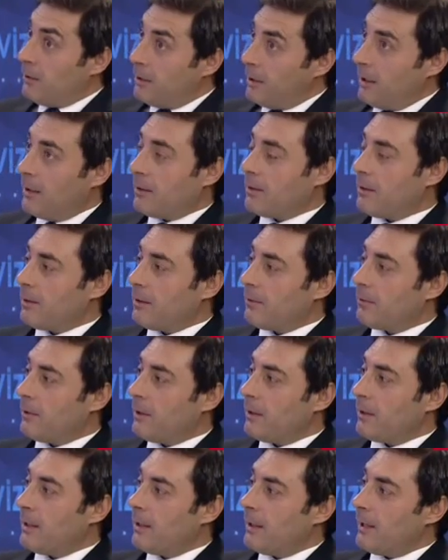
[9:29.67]
diğer
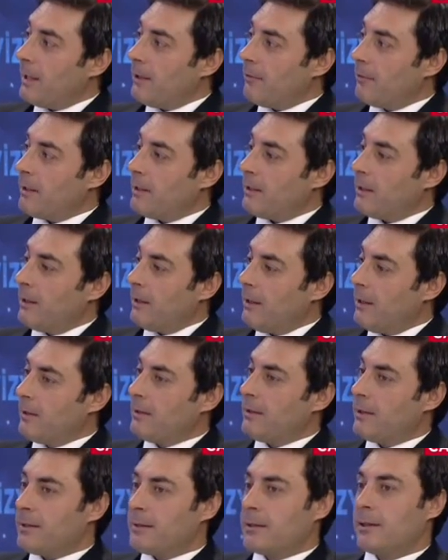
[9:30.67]
taraftan da evlerine
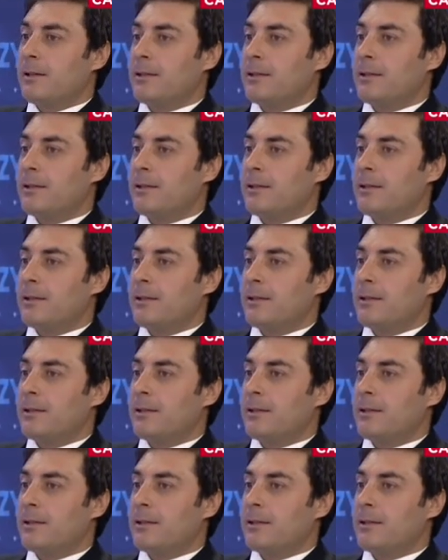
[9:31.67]
adres